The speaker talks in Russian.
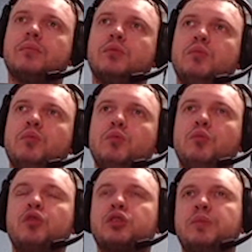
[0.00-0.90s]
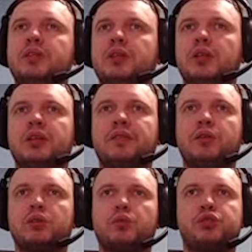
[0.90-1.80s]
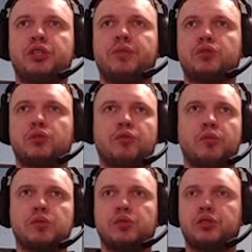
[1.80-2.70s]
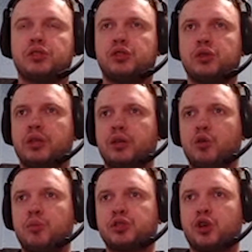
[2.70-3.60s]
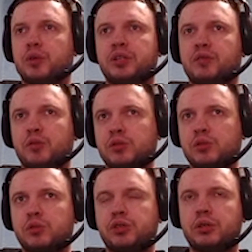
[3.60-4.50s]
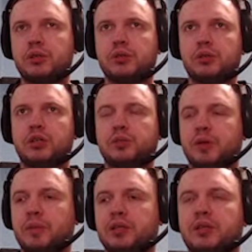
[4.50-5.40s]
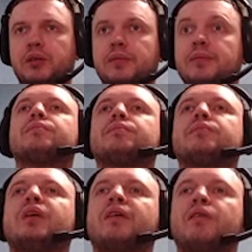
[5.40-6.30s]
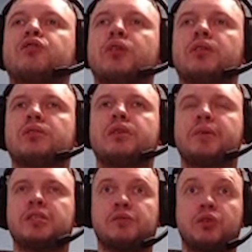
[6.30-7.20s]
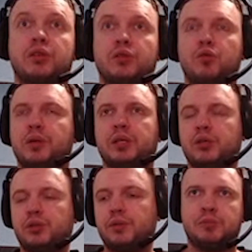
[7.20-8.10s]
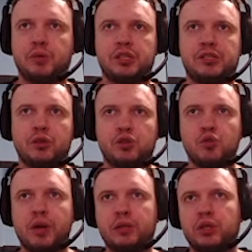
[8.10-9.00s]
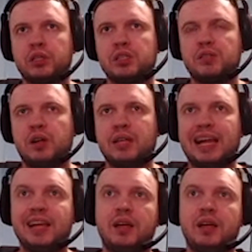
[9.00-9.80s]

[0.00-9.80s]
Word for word: Ну, ну, ну, может быть, я это говорил, так учитывая, что ну в любом случае, ты же ничего надо не купишь, кроме еды в любом случае. Наш понимали это ты не говорю, что я за месяц все это найду, потрачу. Просто все равно суммы, которые ты назвал, да,